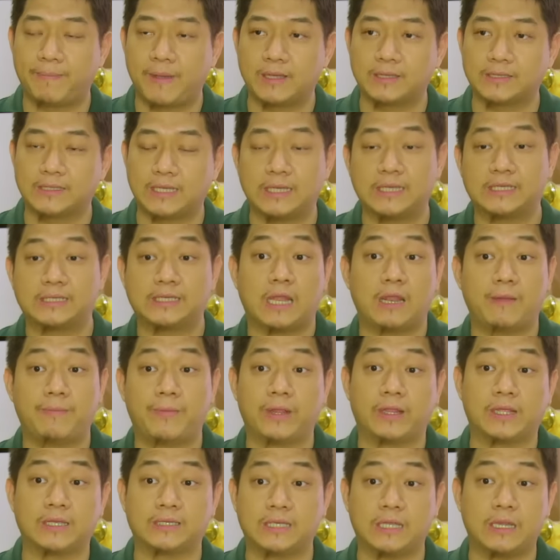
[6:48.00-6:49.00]
pang
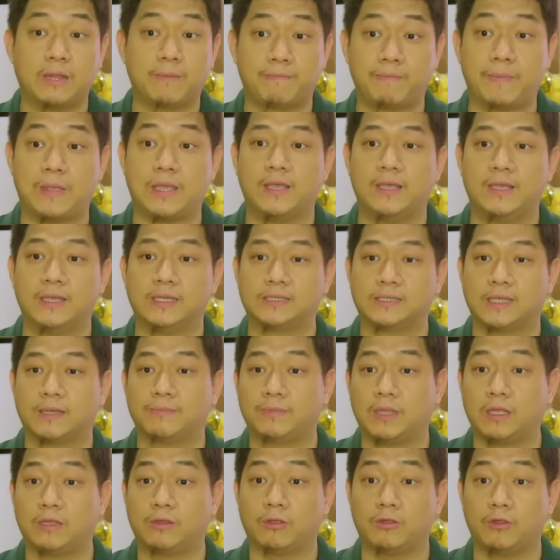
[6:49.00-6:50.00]
sinaselebrate kasi ng pig is
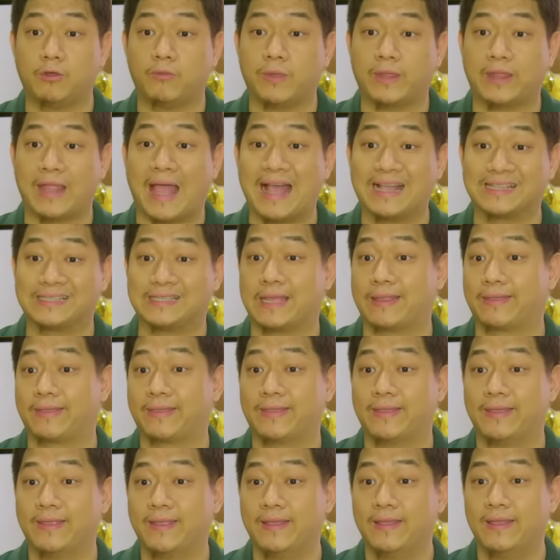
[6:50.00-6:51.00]
something to do with asset.
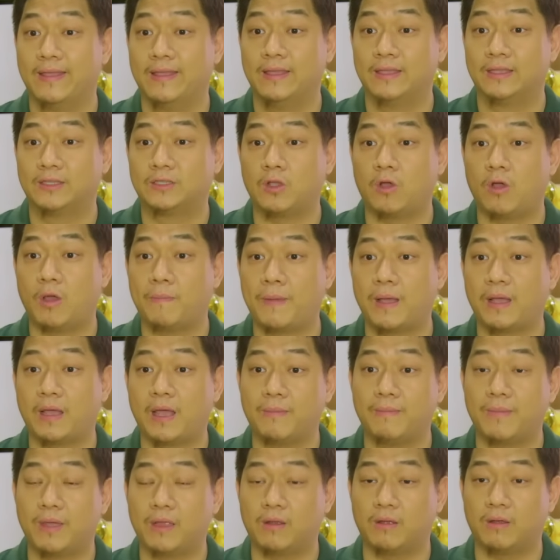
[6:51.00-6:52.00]
So kapag
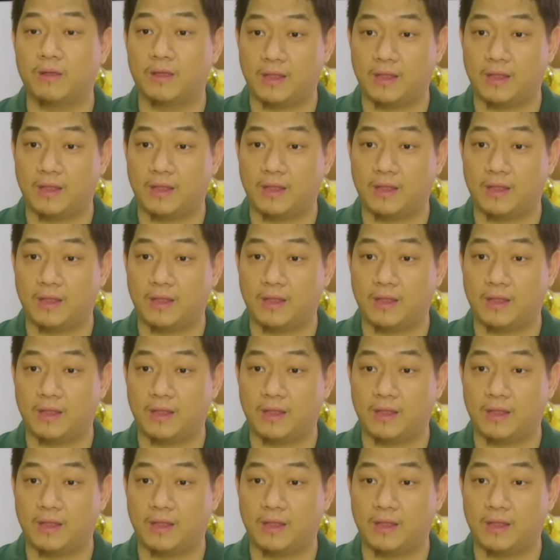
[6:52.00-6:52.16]
ka meron,